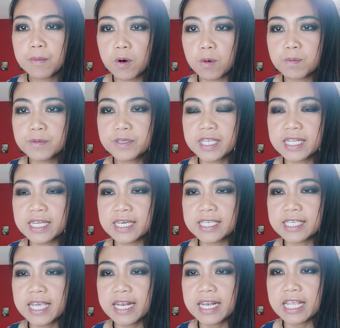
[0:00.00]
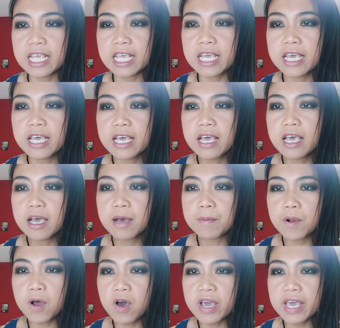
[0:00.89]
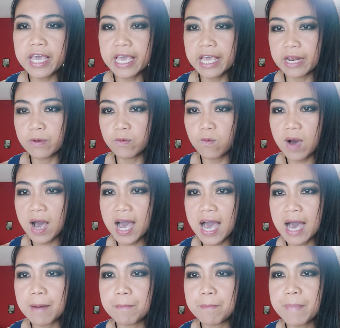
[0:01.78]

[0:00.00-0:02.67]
ผมเสนอเช่นนี้ เพราะเห็นว่า